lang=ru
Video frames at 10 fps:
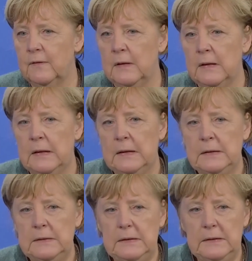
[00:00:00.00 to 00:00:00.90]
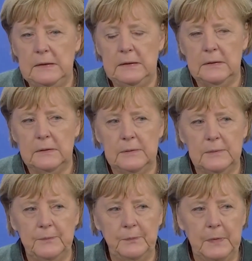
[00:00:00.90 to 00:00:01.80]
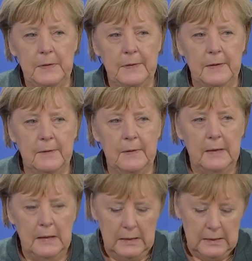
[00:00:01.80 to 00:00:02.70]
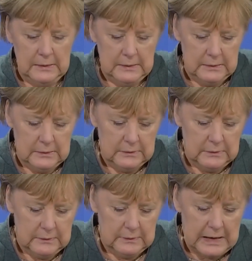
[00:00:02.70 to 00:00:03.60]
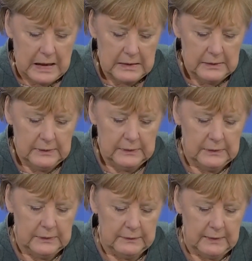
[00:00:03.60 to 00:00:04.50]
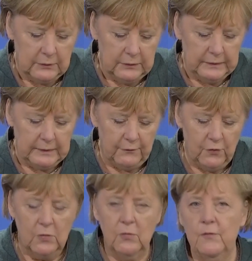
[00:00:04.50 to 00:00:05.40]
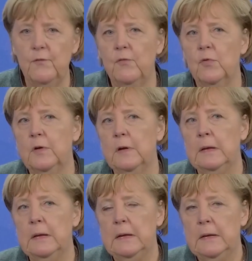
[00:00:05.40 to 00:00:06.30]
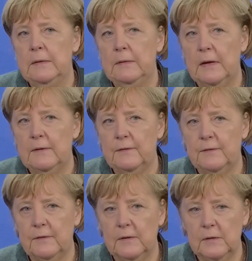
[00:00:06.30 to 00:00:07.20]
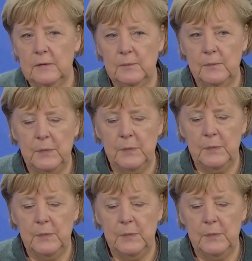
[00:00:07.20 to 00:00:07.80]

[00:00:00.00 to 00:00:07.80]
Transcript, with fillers: Напомню, что правящая коалиция пыталась отобрать офис у Герхарда Шредера, вменяя ему, что он злоупотребляет госфинансированием регулированием для